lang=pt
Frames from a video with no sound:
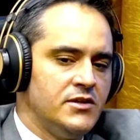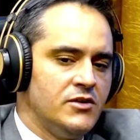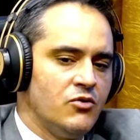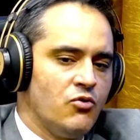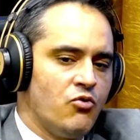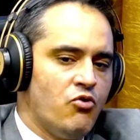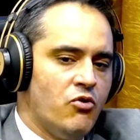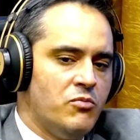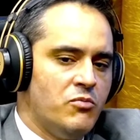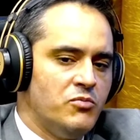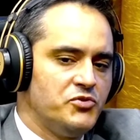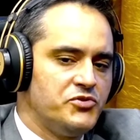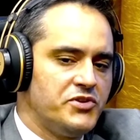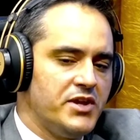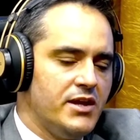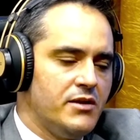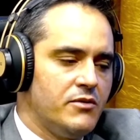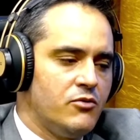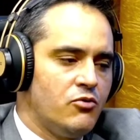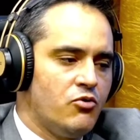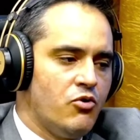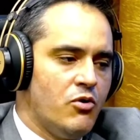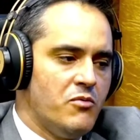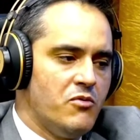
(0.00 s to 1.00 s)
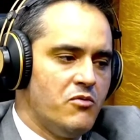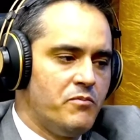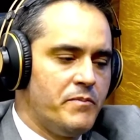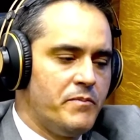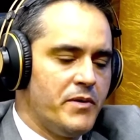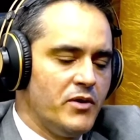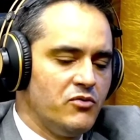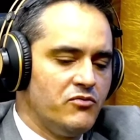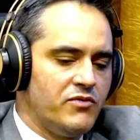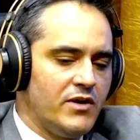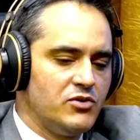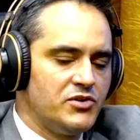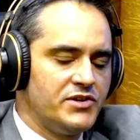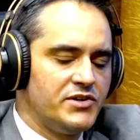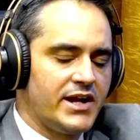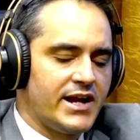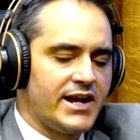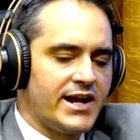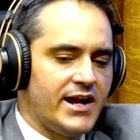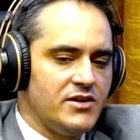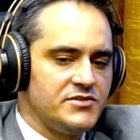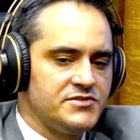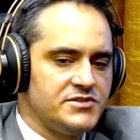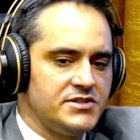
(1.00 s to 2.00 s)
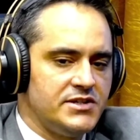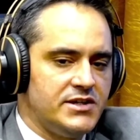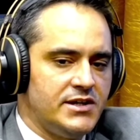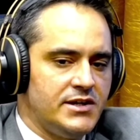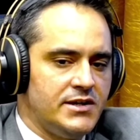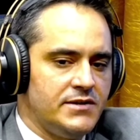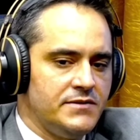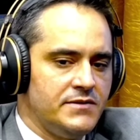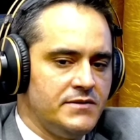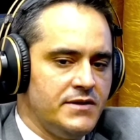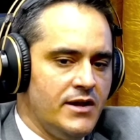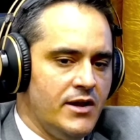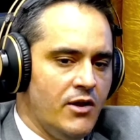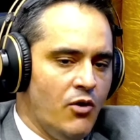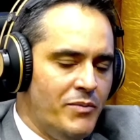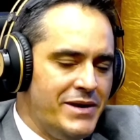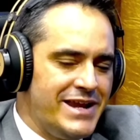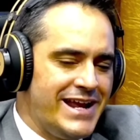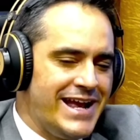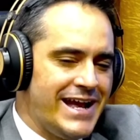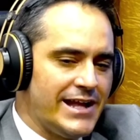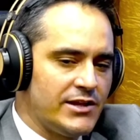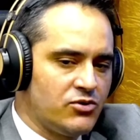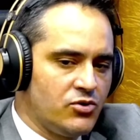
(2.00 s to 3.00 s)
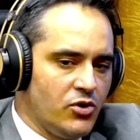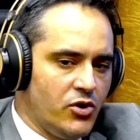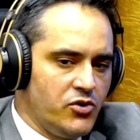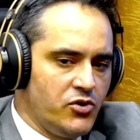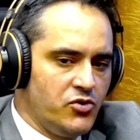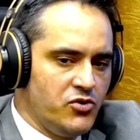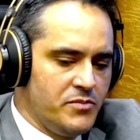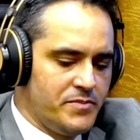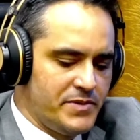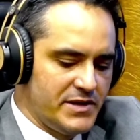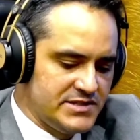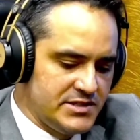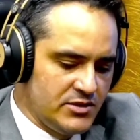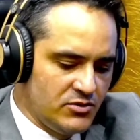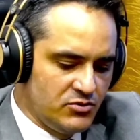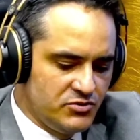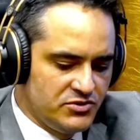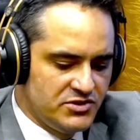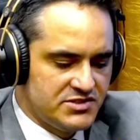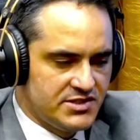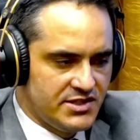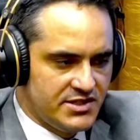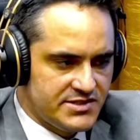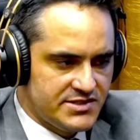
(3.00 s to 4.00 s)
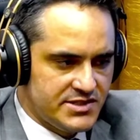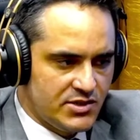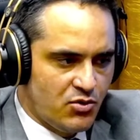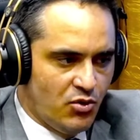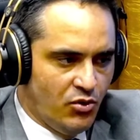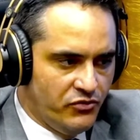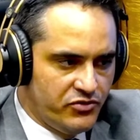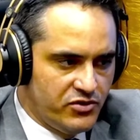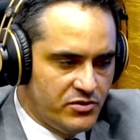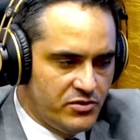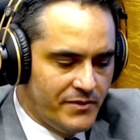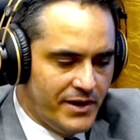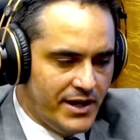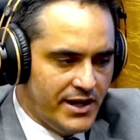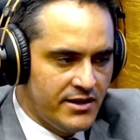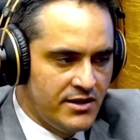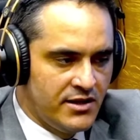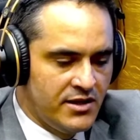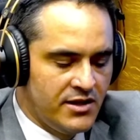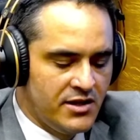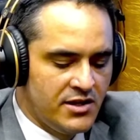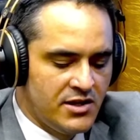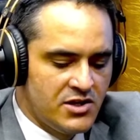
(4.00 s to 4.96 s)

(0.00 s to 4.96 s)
Como tem, como pelo valor da causa é obrigatório ir para a segunda instância confirmar,